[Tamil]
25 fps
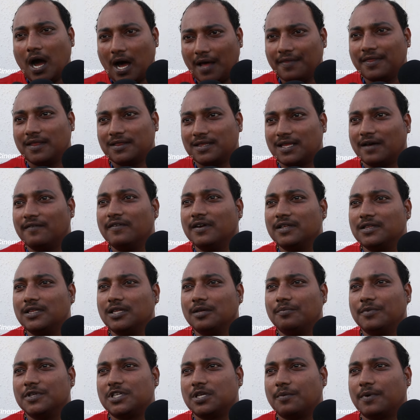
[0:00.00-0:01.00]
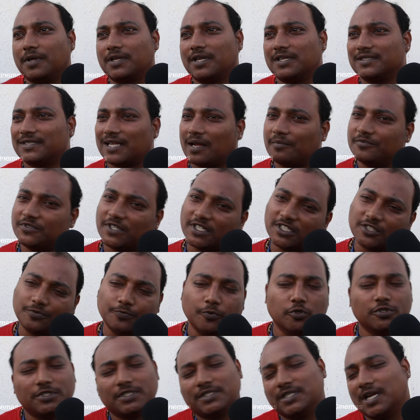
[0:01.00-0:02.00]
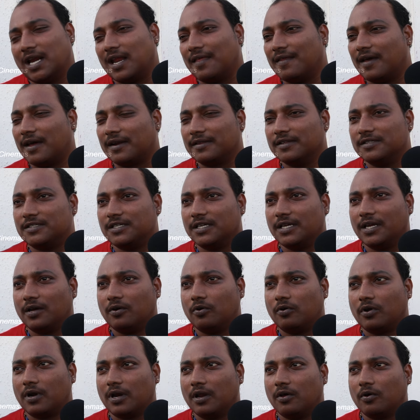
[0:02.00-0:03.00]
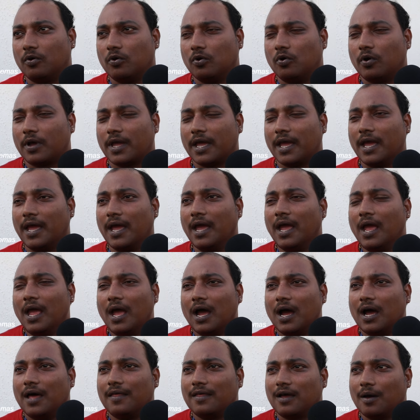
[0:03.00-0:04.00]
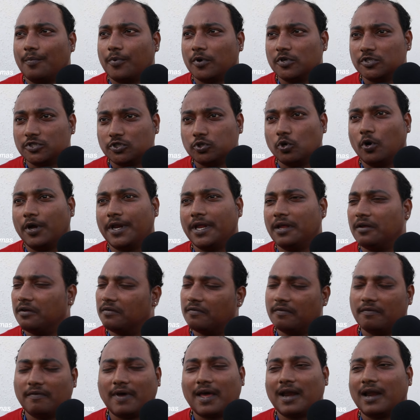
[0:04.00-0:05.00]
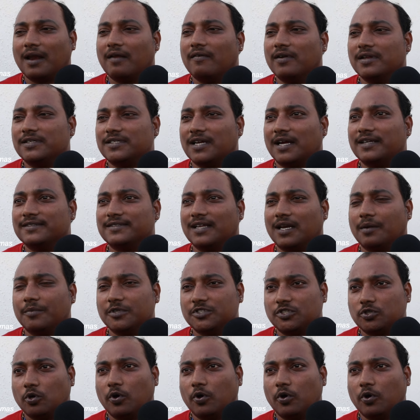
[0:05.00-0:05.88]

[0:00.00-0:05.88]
அந்த தவிர்த்து மிச்சம் பார்த்தீங்கன்னா சாம்சியஸ் மியூசிக் நல்லா தான் இருந்துச்சு ஓரளவுக்கு ஓகே அதுக்கப்புறம் ஸ்டோரி வேறு லெவல் சான்ஸ் இல்லை நம்ம